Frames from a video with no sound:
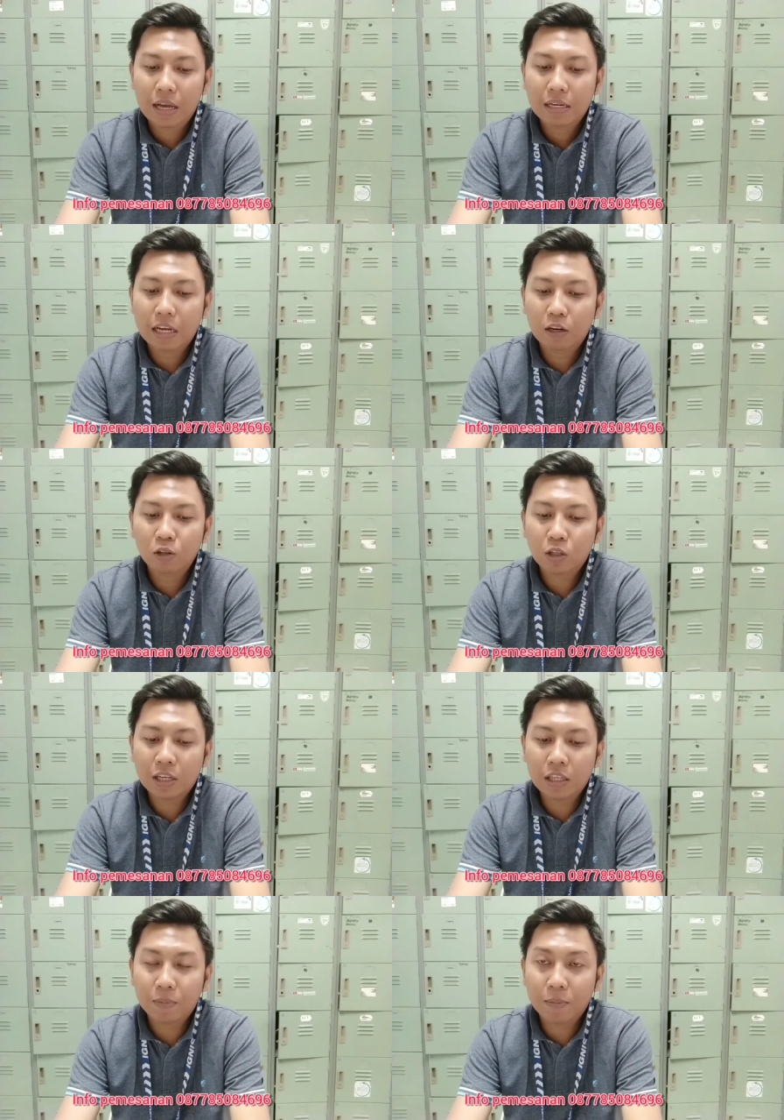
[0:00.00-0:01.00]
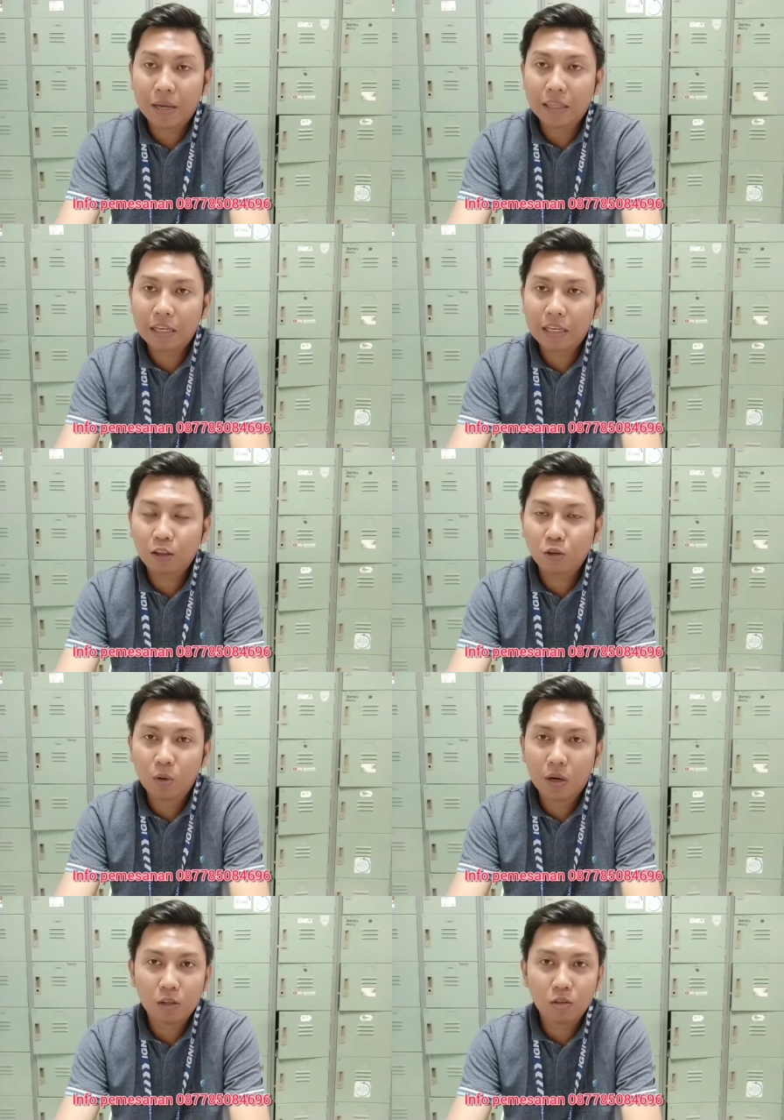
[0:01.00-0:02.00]
dan untuk yang tipe Matic yaitu
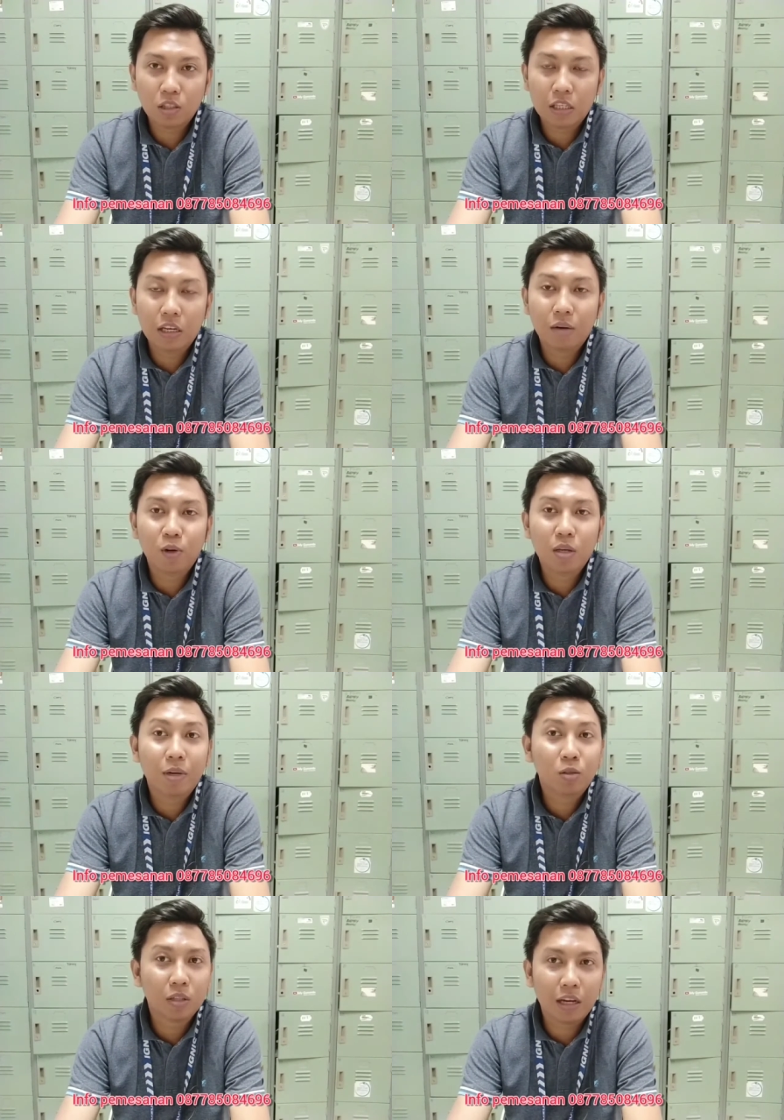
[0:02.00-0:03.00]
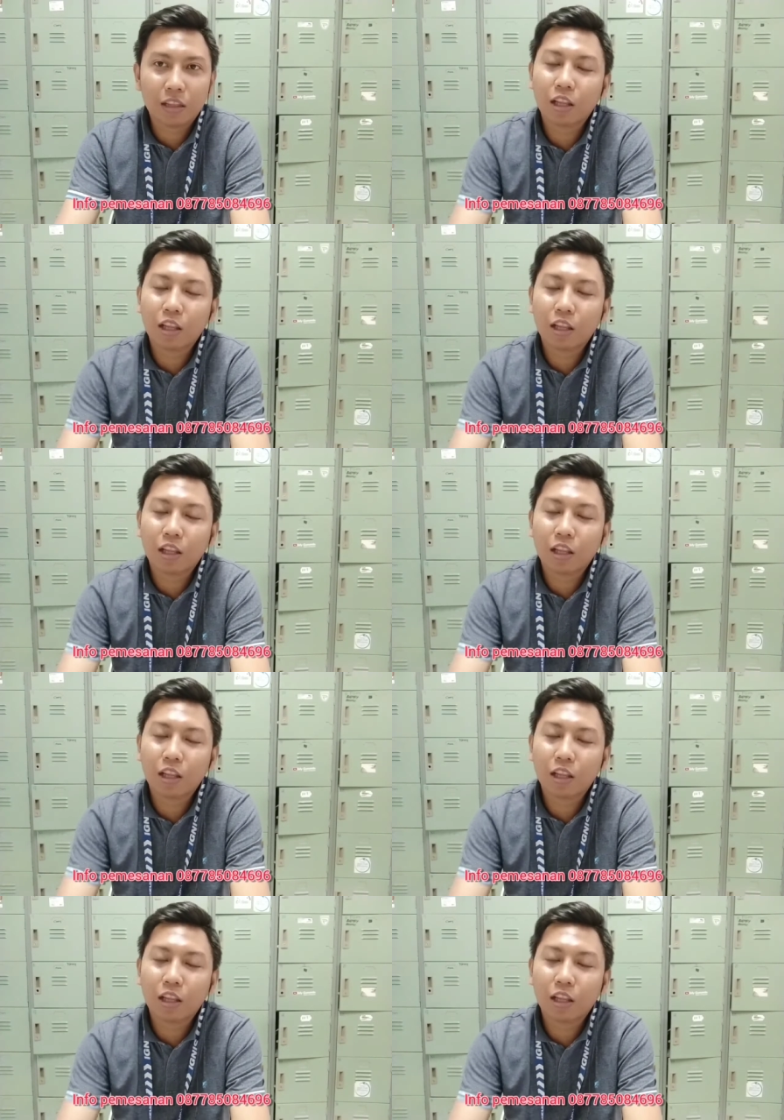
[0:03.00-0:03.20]
235 juta.